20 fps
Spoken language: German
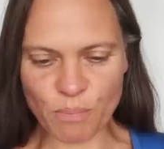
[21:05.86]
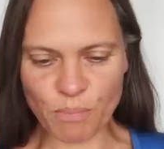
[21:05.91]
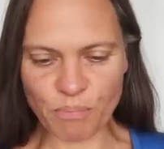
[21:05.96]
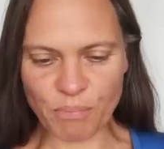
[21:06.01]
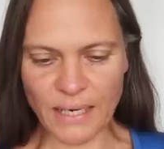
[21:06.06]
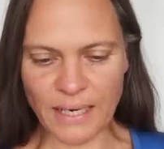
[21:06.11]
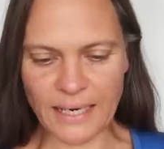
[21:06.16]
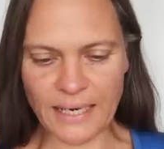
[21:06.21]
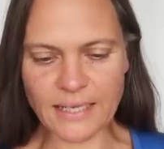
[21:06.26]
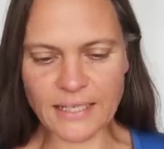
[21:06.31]
im
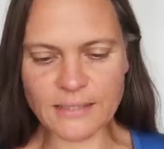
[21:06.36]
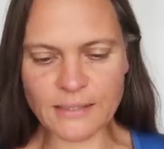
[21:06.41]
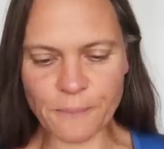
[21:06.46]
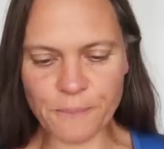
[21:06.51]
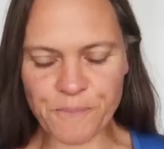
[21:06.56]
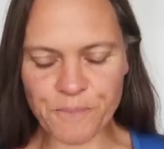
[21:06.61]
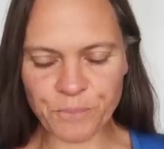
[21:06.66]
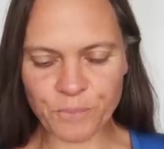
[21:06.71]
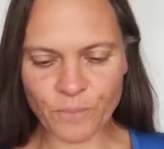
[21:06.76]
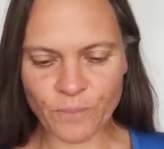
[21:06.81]
Bad.
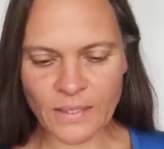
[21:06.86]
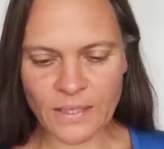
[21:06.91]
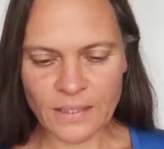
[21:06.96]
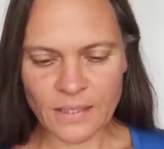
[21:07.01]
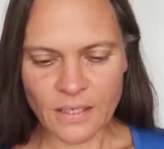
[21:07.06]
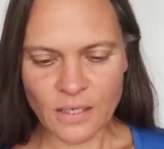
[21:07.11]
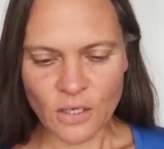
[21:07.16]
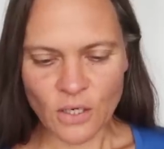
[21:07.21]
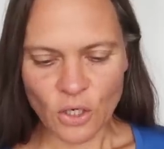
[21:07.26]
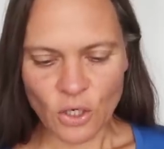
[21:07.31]

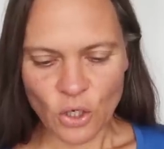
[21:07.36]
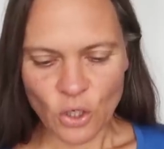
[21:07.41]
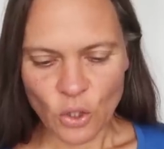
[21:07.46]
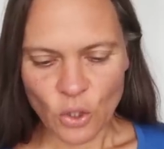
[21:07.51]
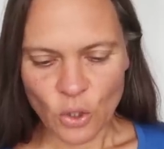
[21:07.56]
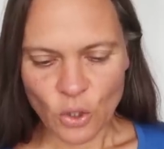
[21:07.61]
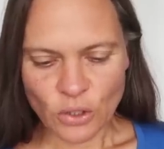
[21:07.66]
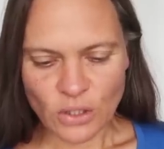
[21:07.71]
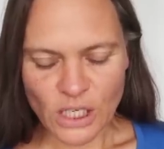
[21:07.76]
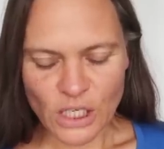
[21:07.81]

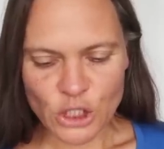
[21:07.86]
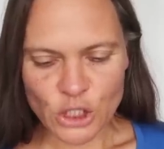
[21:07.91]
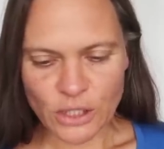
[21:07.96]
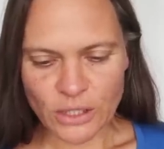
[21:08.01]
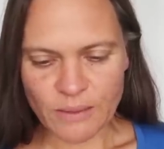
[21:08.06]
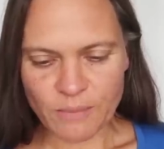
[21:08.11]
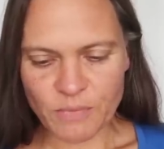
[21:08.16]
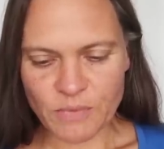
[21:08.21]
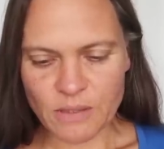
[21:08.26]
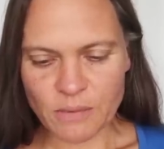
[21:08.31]
Und da
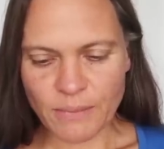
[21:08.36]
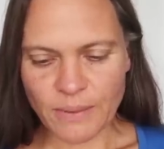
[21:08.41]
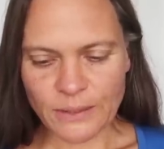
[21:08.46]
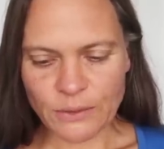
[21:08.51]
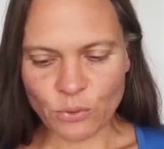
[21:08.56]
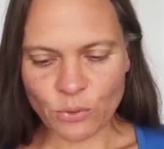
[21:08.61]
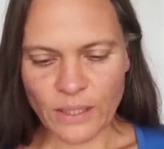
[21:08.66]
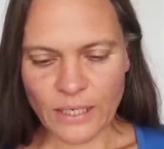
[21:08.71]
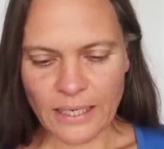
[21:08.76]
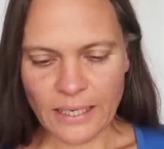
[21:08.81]
schrieb die
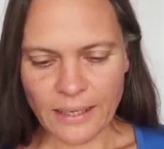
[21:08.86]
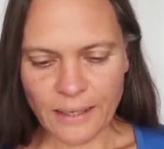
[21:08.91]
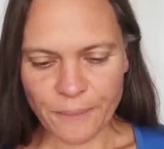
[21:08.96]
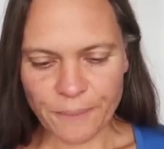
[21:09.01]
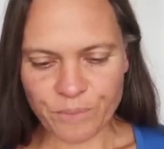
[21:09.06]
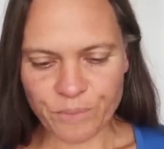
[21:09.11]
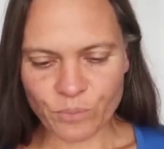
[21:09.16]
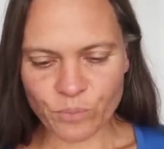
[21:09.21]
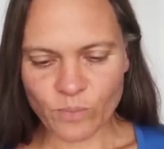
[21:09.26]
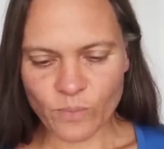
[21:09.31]
Manuela.
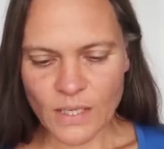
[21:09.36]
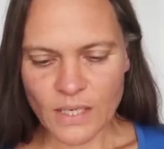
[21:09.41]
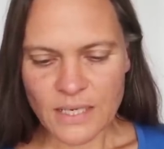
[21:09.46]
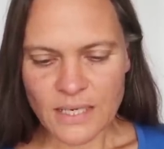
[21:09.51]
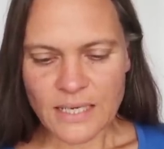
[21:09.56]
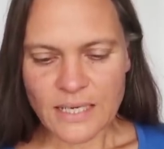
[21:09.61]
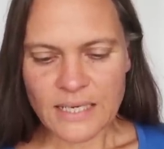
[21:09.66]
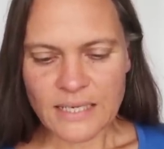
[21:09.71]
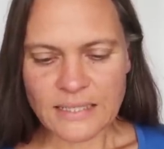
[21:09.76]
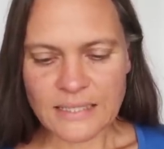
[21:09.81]

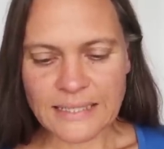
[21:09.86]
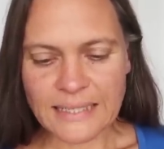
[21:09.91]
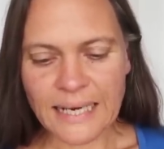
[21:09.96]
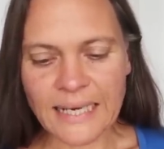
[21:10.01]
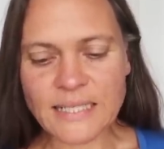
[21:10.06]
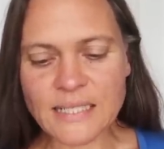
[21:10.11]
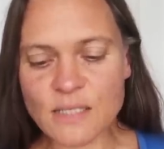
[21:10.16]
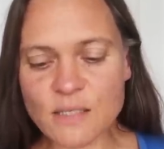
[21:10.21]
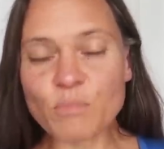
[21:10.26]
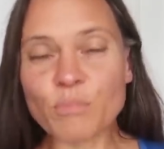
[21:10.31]
Die
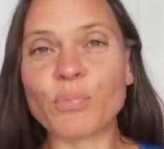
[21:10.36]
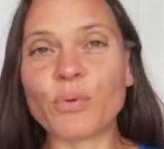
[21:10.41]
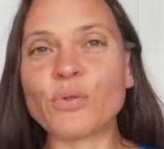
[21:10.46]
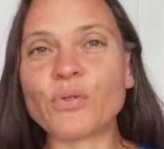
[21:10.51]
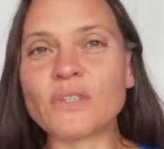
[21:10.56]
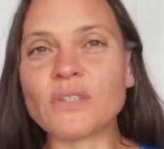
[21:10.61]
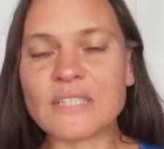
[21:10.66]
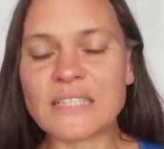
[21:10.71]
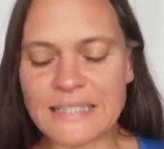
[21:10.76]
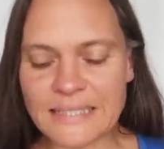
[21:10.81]
ganzen
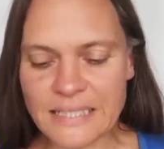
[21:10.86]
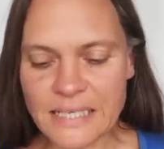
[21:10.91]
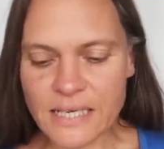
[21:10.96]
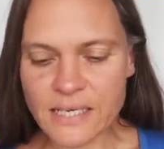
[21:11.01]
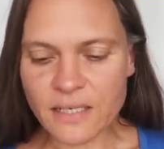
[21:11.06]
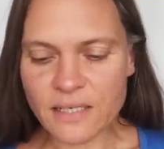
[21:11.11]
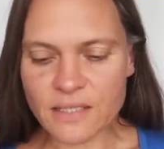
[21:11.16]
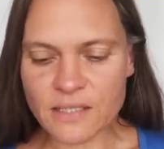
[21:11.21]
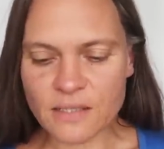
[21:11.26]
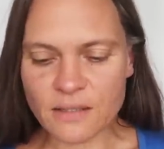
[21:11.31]
bunten
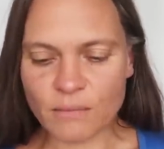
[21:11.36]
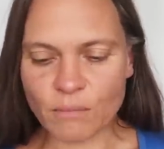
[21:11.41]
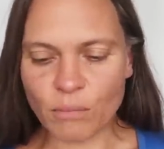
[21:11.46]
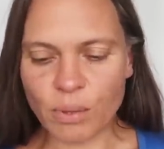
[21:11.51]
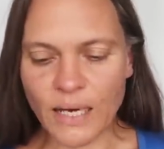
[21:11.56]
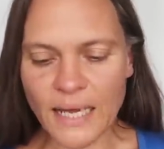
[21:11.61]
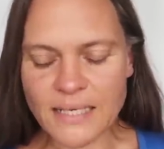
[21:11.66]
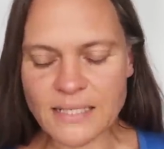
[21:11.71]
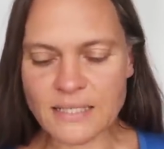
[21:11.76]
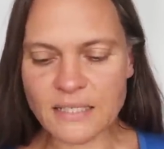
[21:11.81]
Tiegelchen,
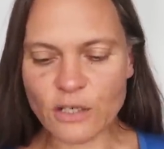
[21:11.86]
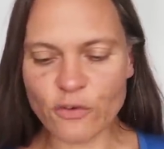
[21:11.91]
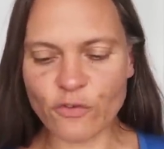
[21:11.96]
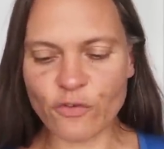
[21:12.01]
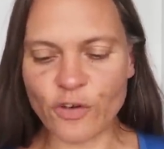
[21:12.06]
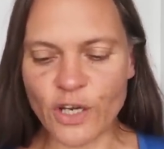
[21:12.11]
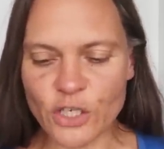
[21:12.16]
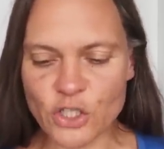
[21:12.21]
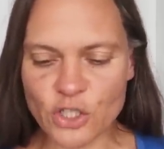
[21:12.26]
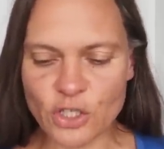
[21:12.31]

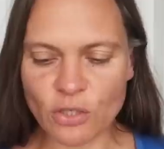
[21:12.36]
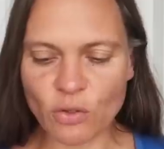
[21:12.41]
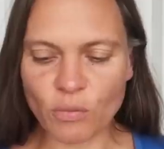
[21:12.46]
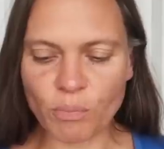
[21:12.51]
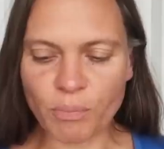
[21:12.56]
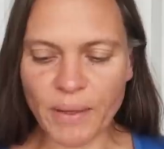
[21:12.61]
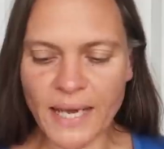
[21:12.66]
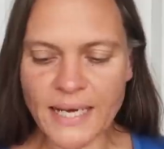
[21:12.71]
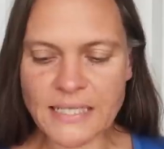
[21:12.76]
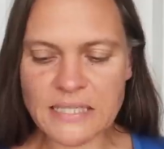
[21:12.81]
Plastikfläschchen
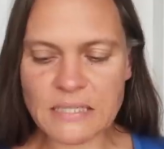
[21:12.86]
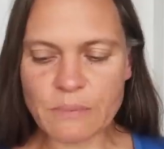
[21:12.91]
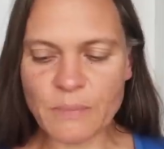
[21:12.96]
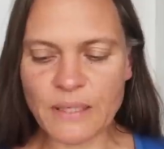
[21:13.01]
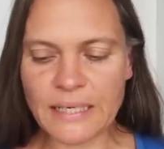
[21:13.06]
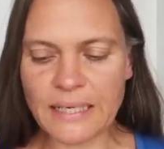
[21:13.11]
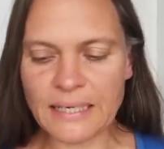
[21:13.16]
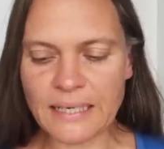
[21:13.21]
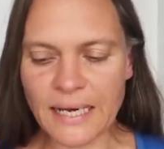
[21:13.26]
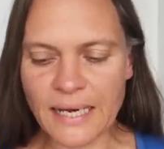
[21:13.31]
und Päckchen
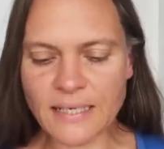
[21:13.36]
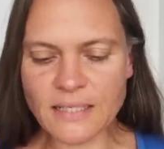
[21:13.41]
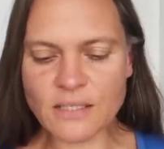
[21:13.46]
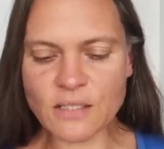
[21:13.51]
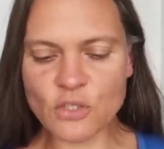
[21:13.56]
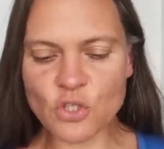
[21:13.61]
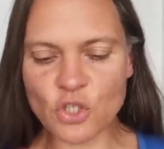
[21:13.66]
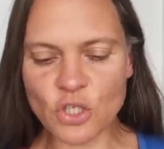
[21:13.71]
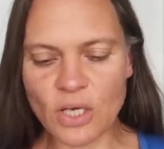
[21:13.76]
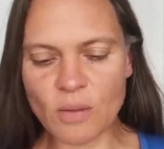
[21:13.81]
mit den
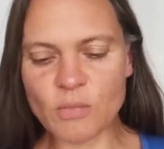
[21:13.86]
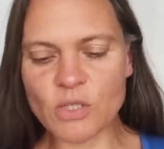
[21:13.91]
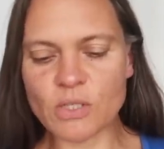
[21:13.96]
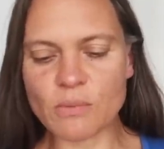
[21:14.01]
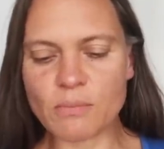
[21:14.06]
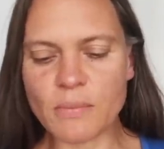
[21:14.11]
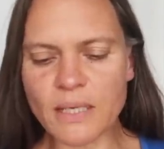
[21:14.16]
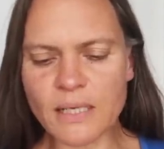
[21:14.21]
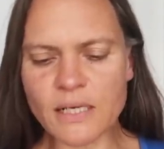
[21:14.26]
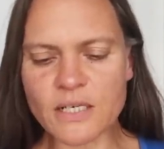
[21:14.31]
ganzen
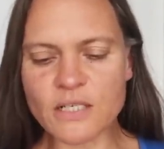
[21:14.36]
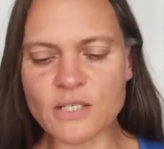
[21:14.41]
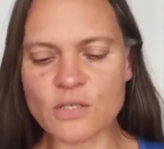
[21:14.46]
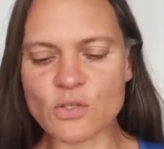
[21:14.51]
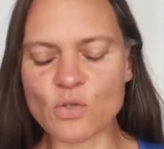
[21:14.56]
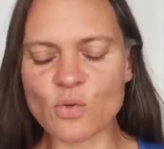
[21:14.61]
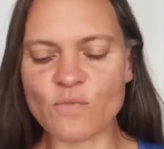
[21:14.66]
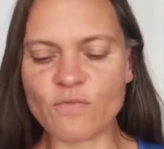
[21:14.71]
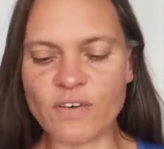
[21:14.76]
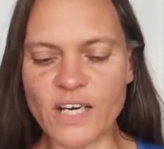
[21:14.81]
chemischen
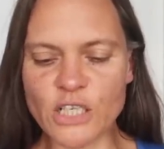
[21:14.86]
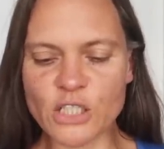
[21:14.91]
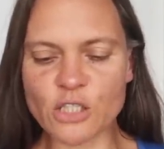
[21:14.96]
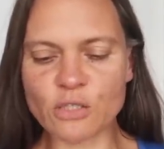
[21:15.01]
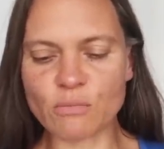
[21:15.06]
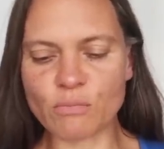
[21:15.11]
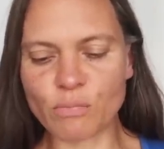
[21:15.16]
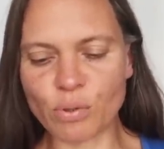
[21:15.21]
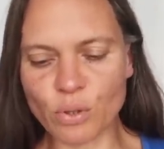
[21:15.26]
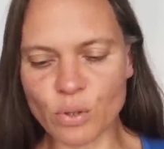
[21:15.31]
Mittelchen zum
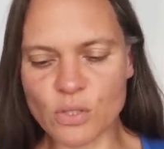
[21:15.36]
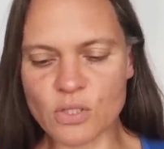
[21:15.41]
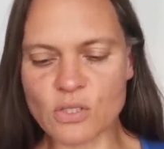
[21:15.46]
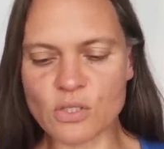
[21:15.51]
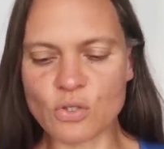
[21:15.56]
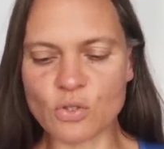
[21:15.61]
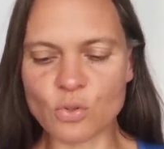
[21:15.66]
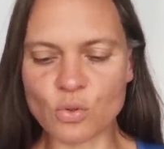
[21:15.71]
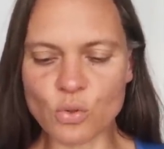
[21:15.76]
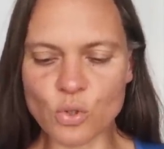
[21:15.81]
Waschen,
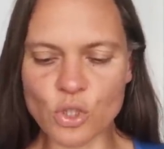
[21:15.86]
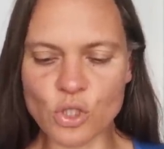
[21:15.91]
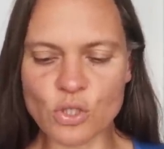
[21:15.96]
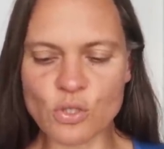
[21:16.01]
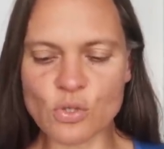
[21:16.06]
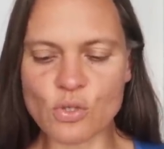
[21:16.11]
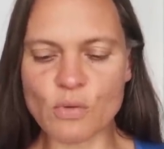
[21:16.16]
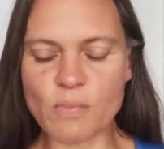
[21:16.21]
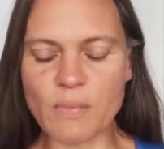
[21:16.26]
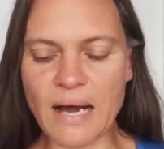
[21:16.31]
Putzen,
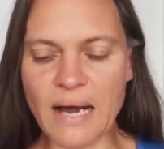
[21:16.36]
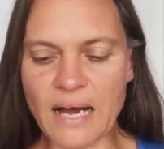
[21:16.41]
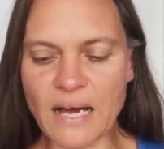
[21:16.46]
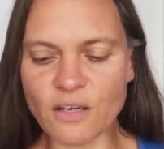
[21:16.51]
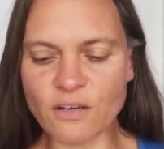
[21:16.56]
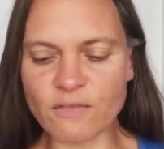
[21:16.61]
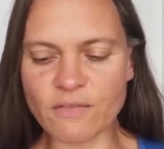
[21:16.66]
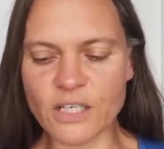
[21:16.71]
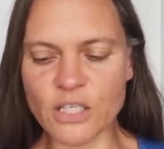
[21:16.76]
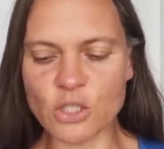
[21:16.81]
Duschen, zum
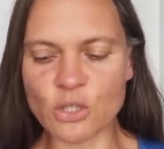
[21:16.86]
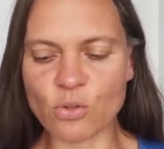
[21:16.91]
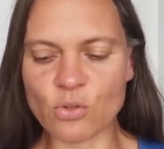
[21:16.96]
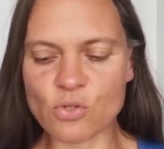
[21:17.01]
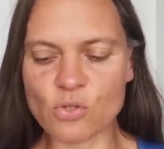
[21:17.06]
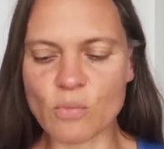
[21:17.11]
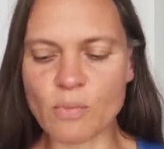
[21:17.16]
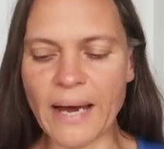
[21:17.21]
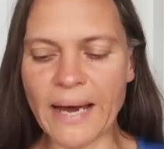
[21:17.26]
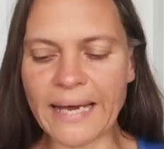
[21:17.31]
Haarewaschen
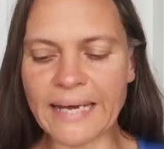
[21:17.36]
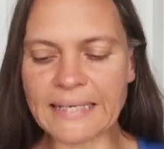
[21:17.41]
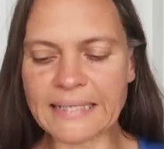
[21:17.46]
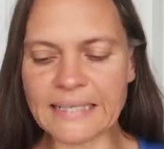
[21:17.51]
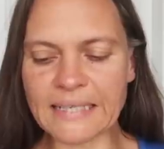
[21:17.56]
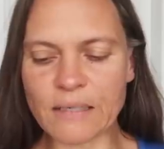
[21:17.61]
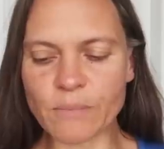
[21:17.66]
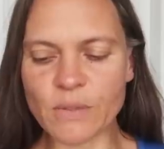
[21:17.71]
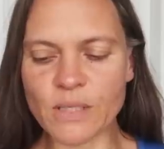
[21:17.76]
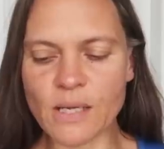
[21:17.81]
und zum
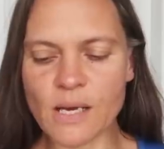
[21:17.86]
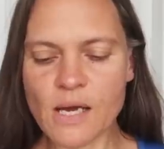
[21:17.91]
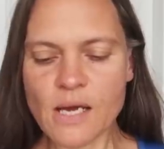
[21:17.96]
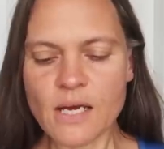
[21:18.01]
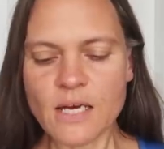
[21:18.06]
Eincremen,